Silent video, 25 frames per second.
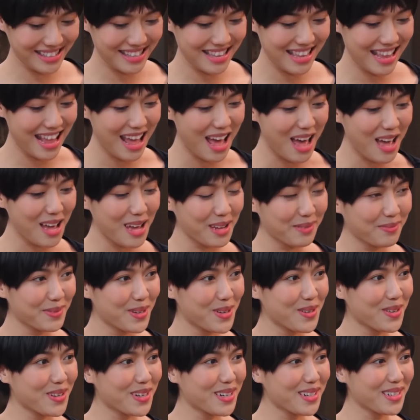Dạ em
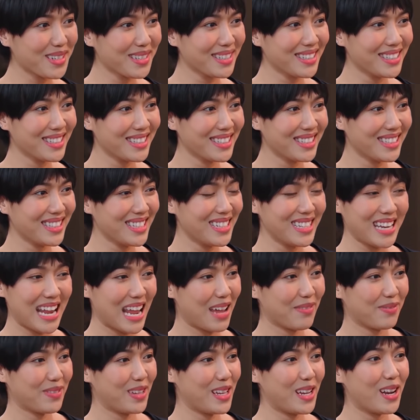đâu có xinh
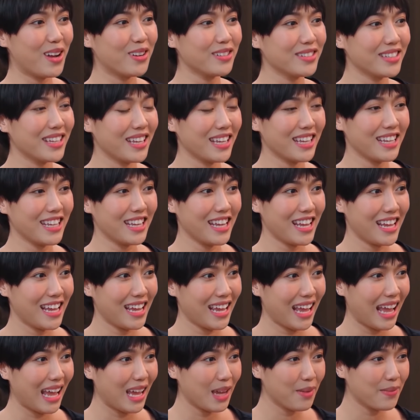đẹp gì đâu chị
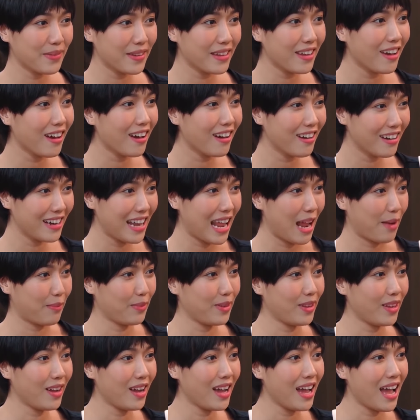em chỉ hơi đẹp
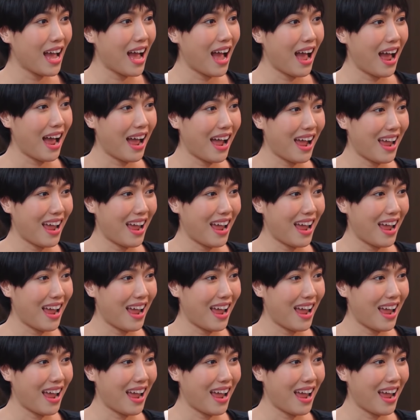thôi à